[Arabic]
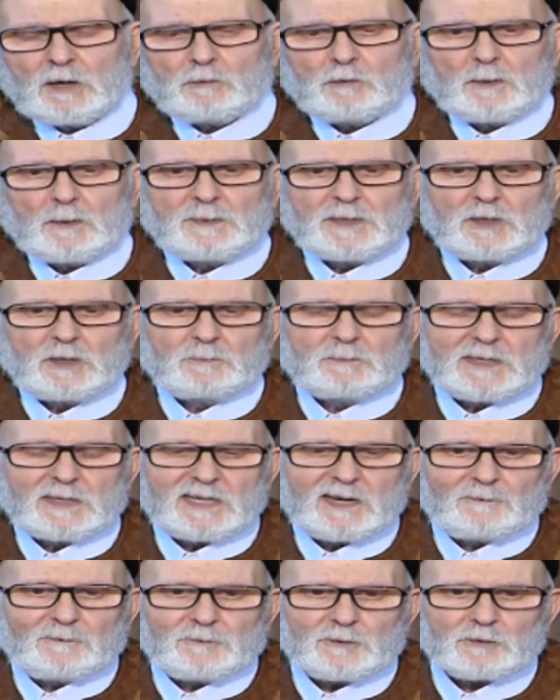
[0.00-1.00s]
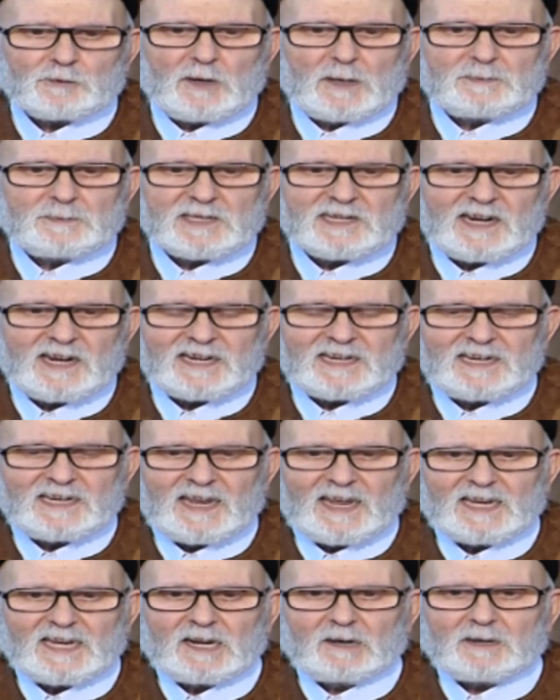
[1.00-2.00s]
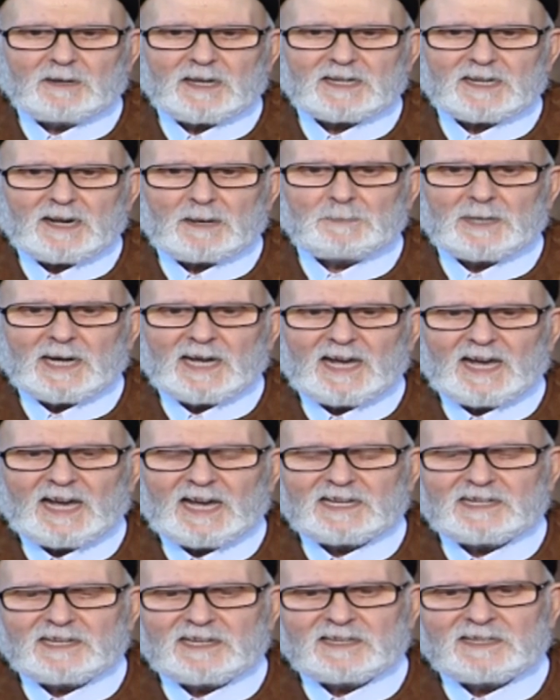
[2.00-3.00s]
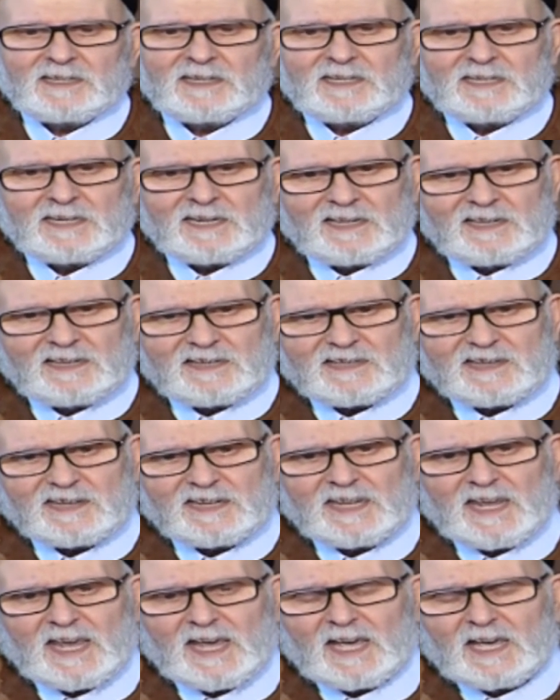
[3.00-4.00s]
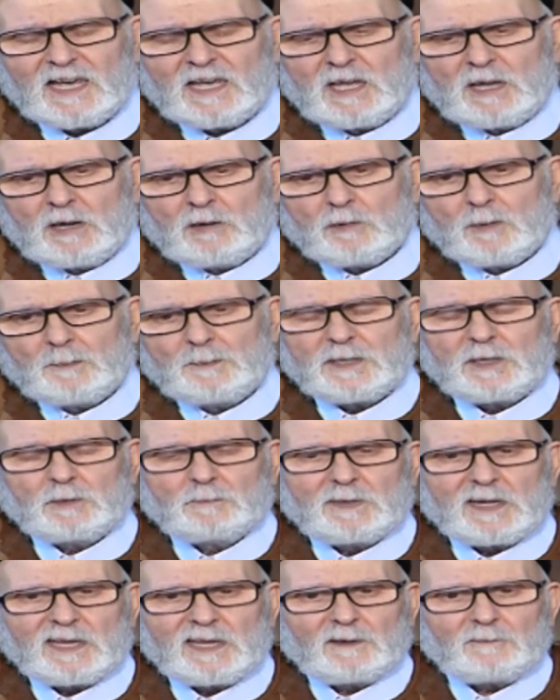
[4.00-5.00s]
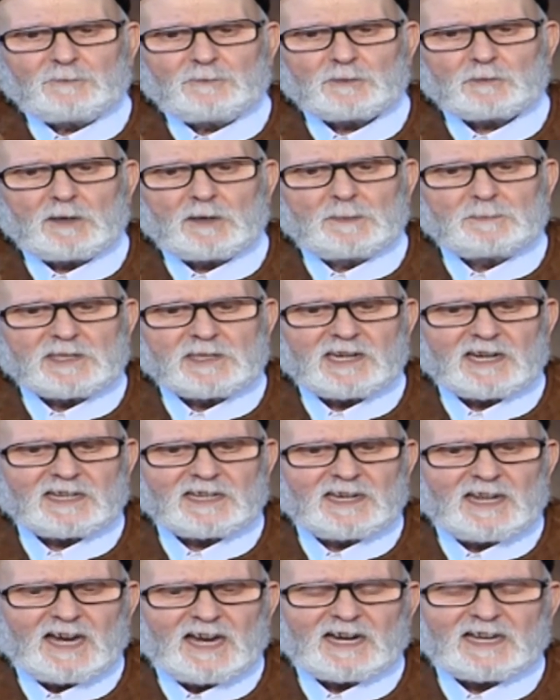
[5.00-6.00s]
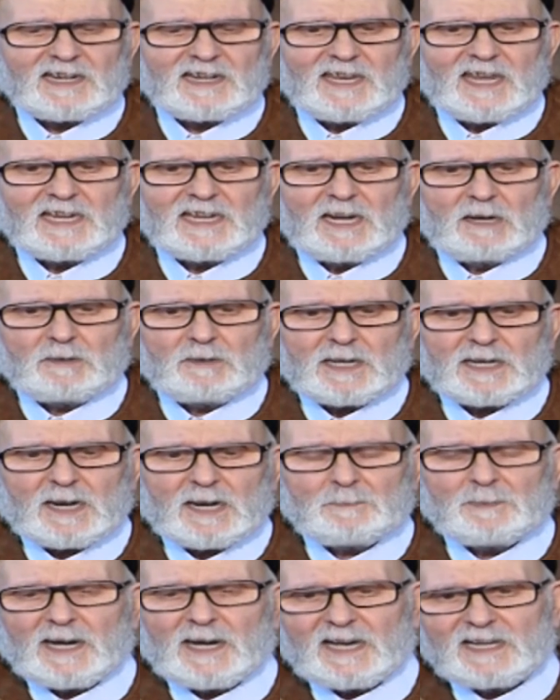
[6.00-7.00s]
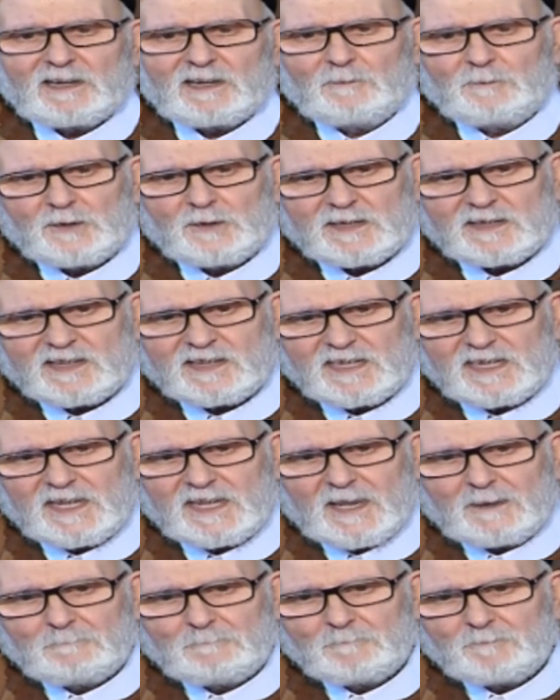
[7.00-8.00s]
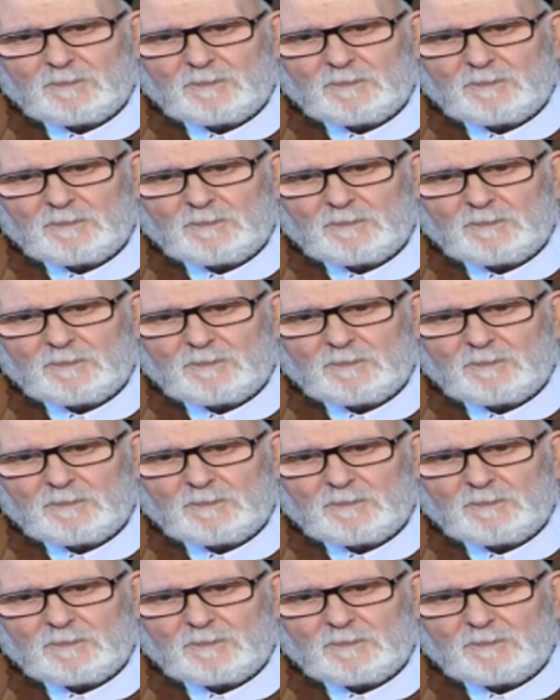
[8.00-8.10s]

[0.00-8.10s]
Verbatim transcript: ومنهم من يلفظها بشكل لأنه عربها عن الإنجليزية ومنهم من يلفظها بشكل آخر لأنه عربها عن الفرنسية